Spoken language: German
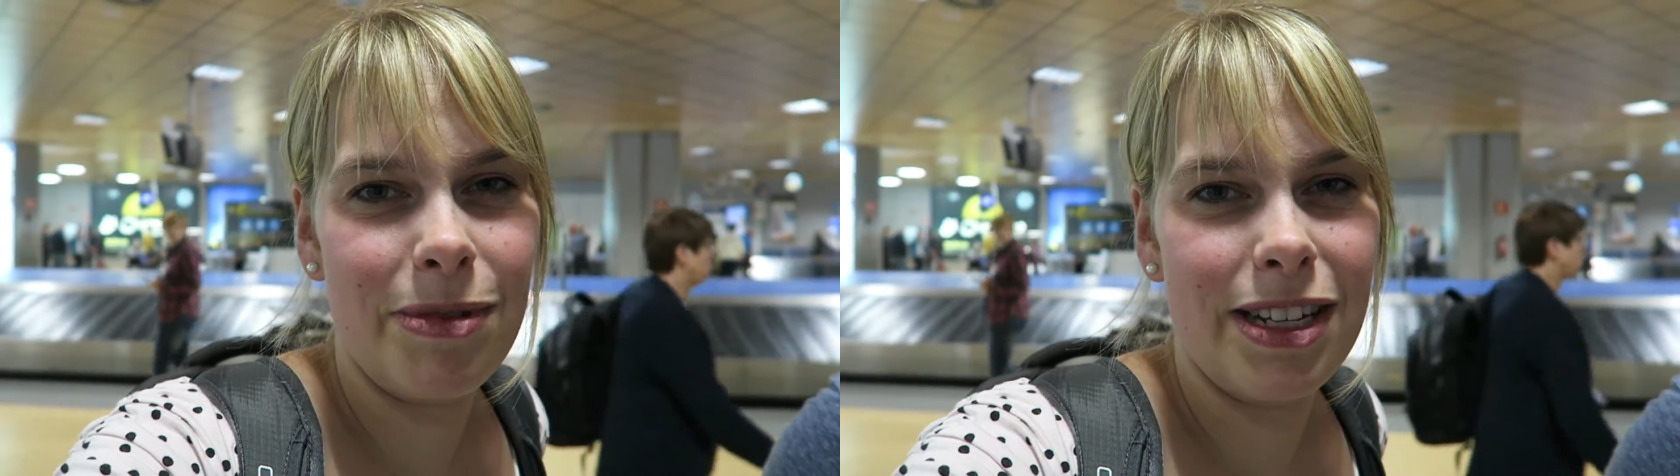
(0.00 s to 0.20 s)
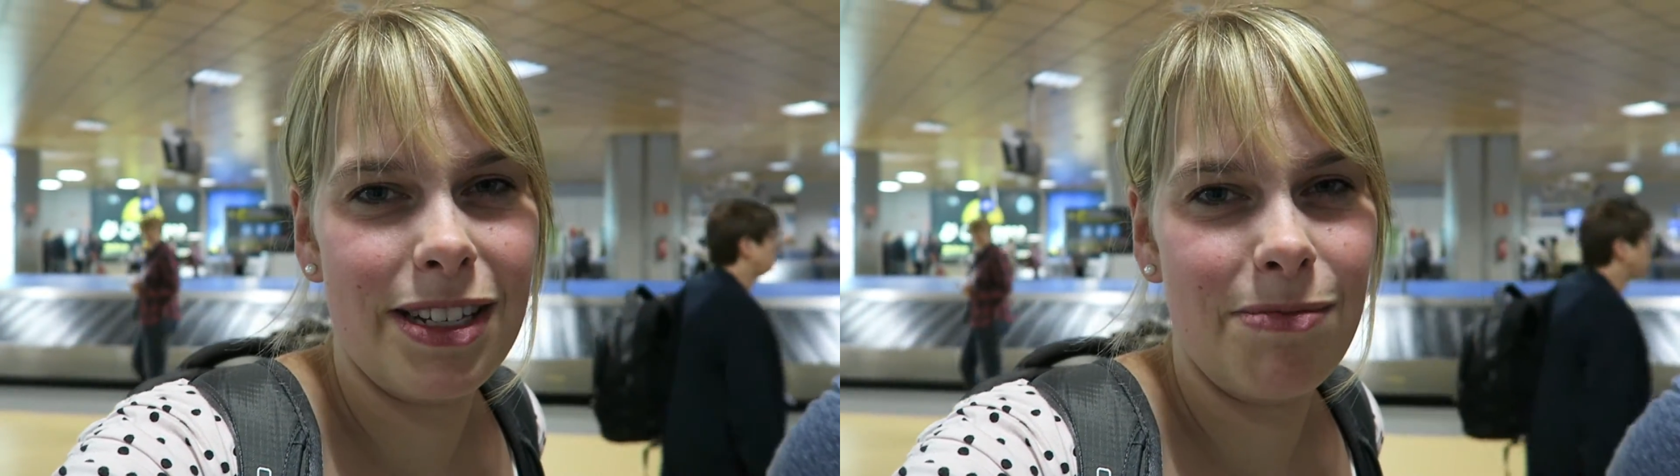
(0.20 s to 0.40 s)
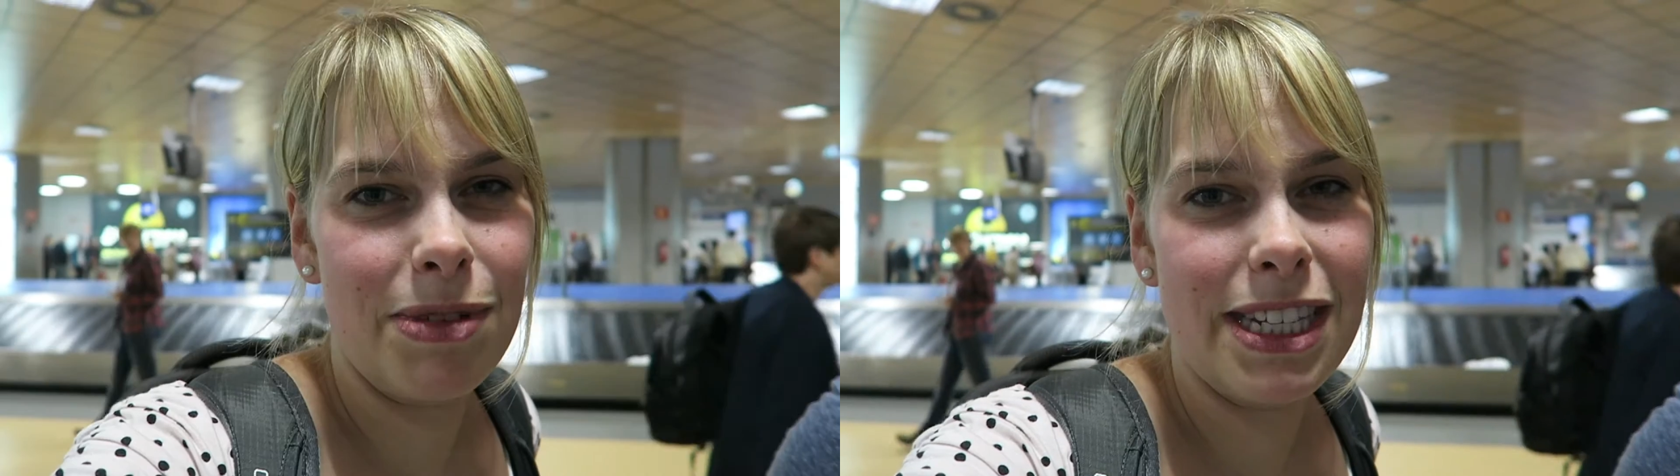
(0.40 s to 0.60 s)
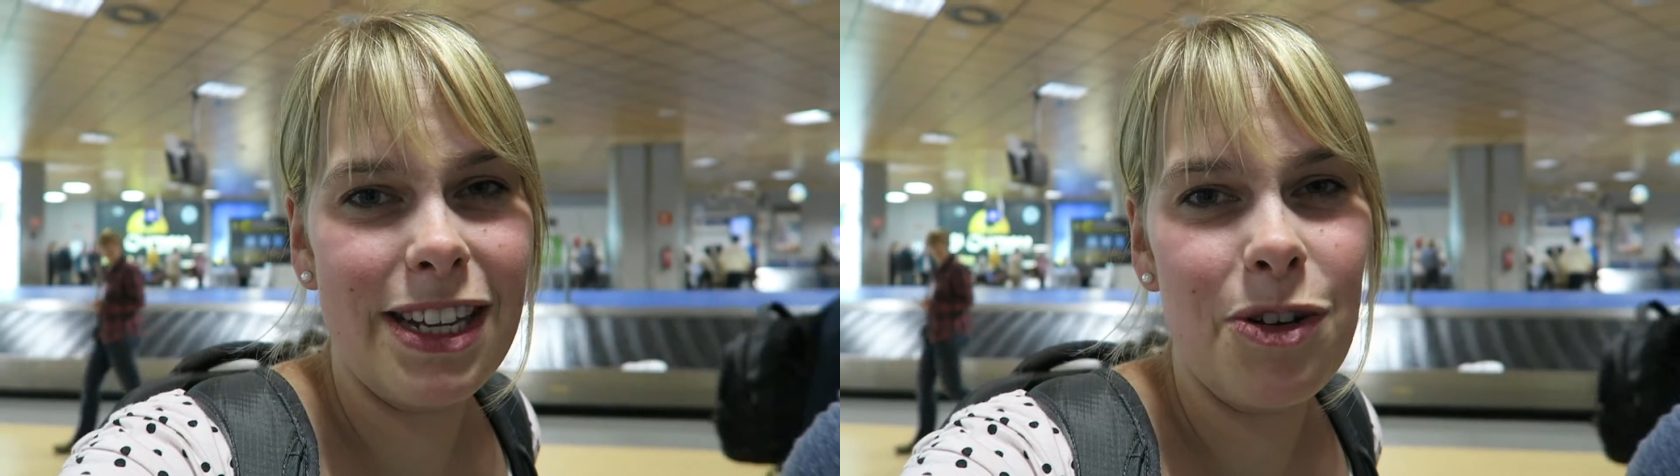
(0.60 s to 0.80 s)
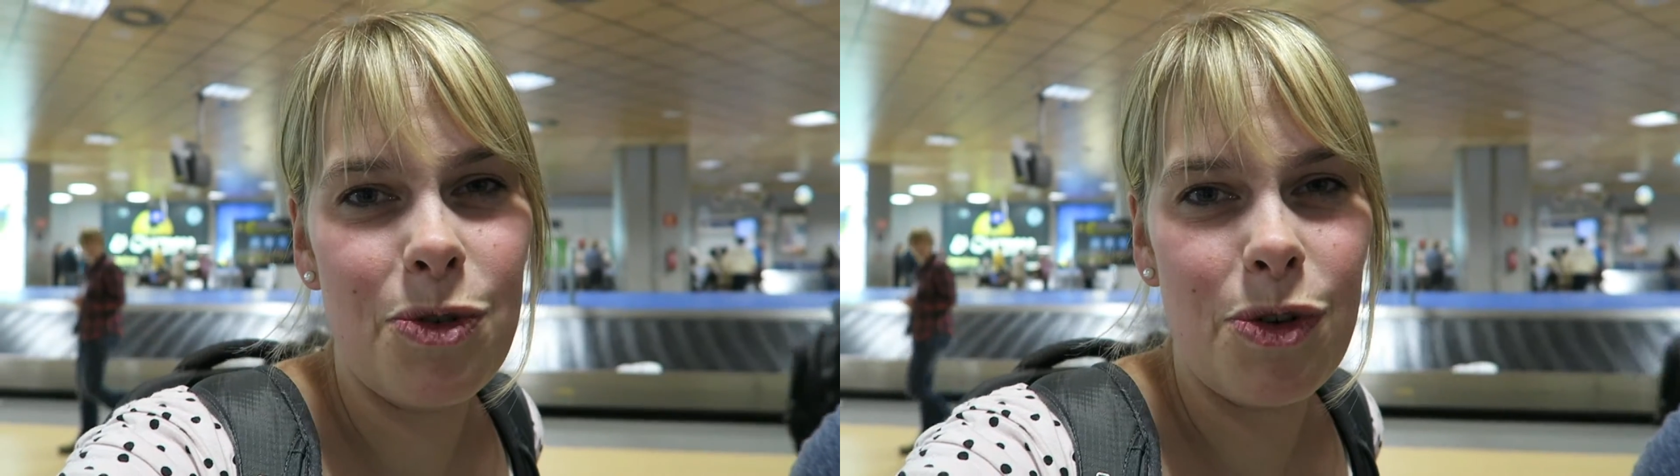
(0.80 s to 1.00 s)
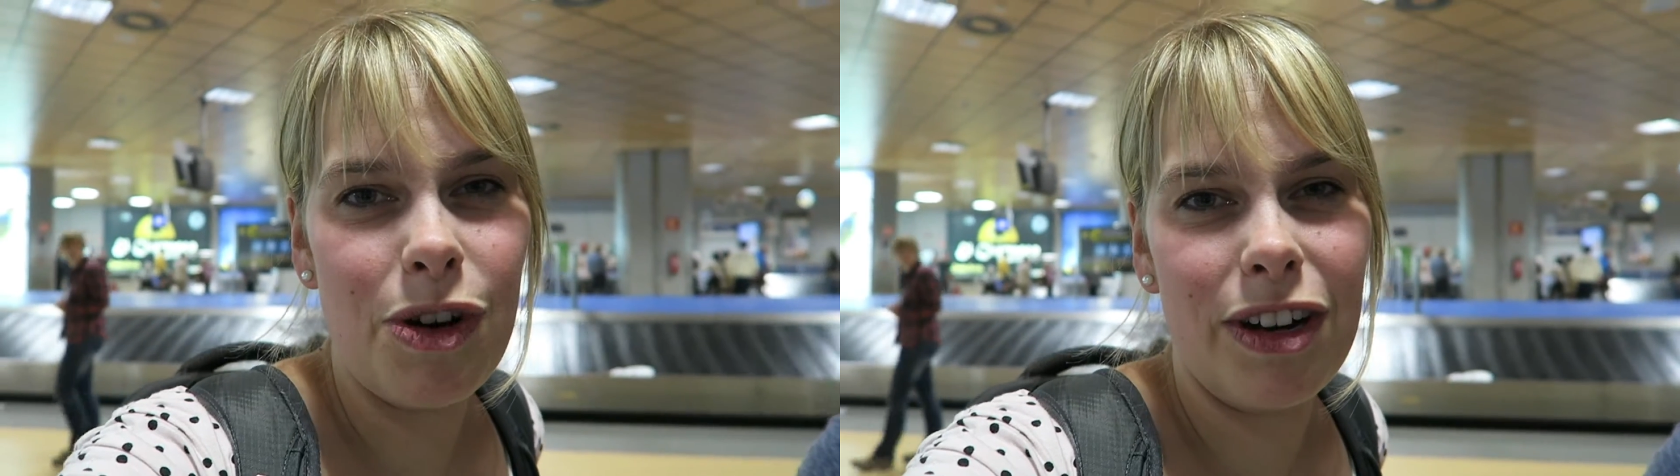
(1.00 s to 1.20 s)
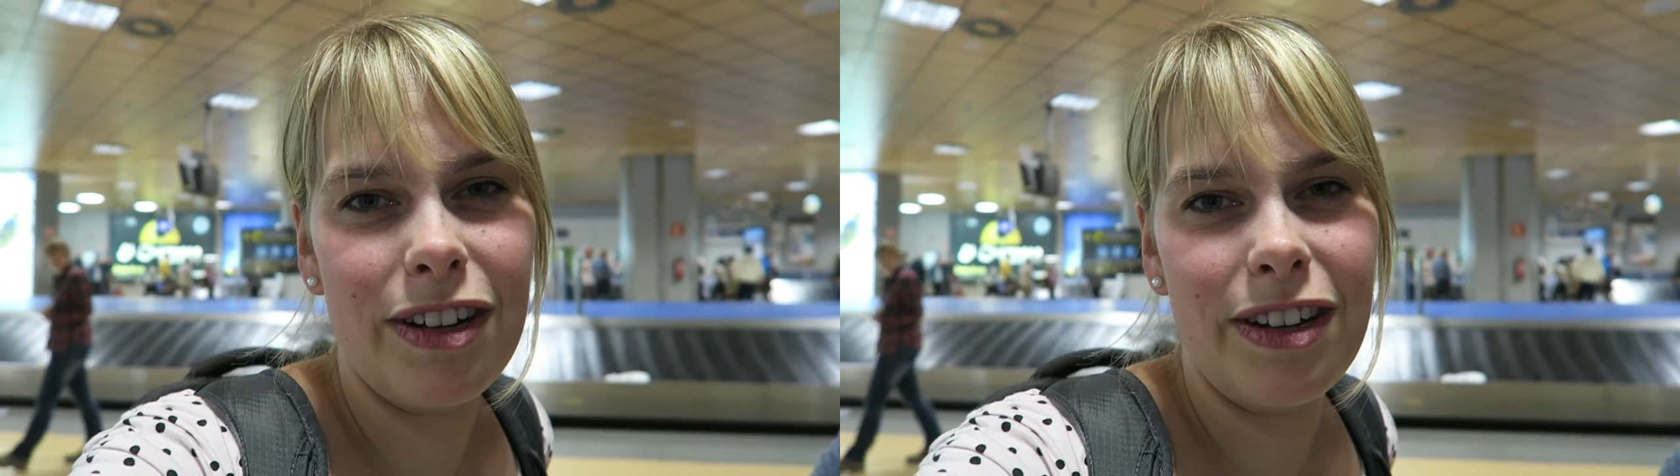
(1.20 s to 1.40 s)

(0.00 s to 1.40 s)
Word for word: zumindest ein bisschen hoch.